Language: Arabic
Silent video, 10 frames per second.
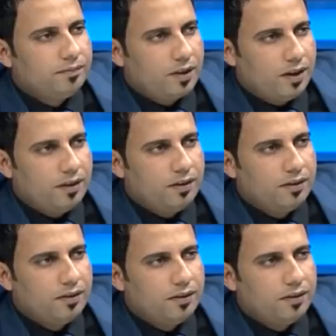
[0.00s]
ايه
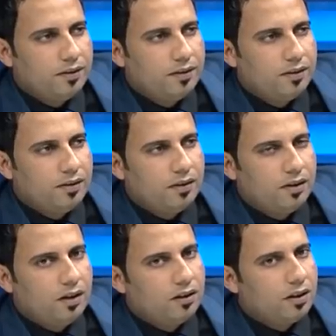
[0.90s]
حلو
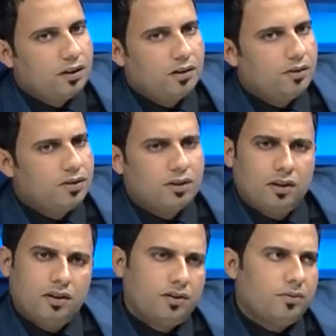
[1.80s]
اعتقد هو
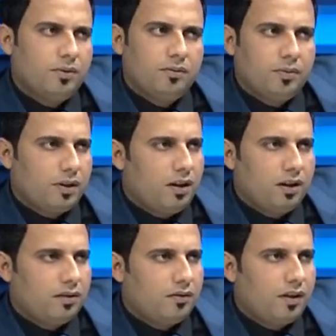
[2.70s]
يشتغل هيك
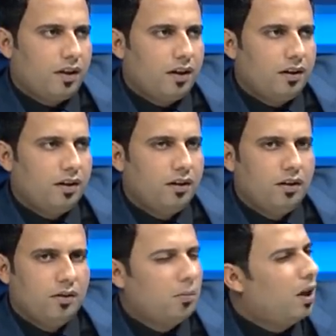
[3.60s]
بقناه فضائيه
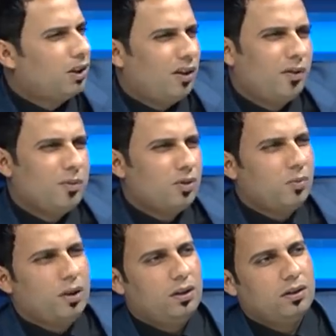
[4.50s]
ما شافه من
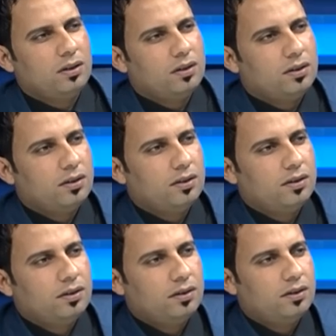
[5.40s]
زمان
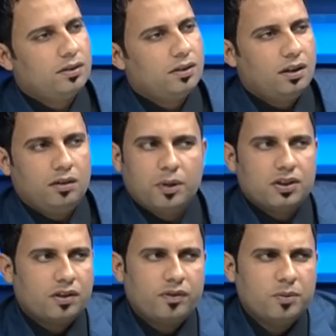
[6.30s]
حلو اي ما
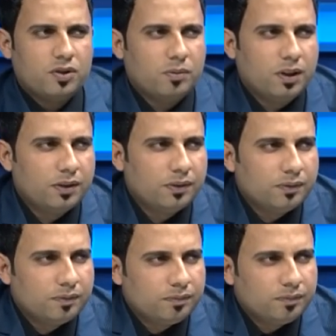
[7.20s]
شافه من زمان
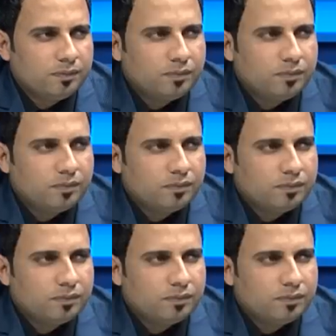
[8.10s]
تحب شعره؟